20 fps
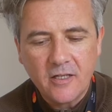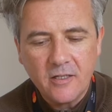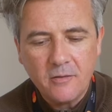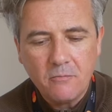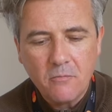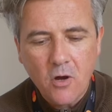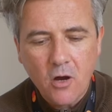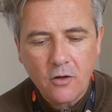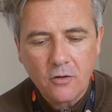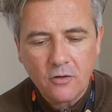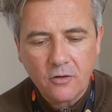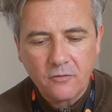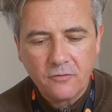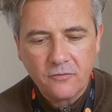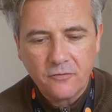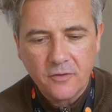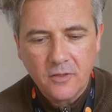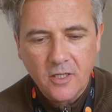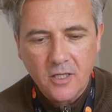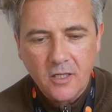
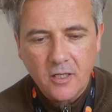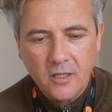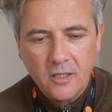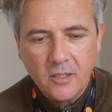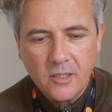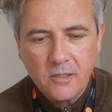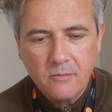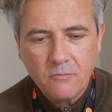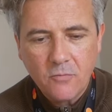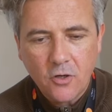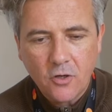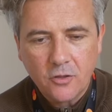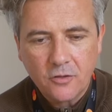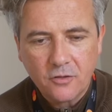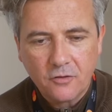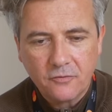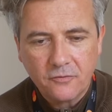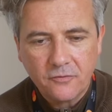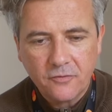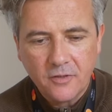Limonov,
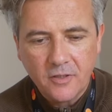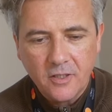Limonov,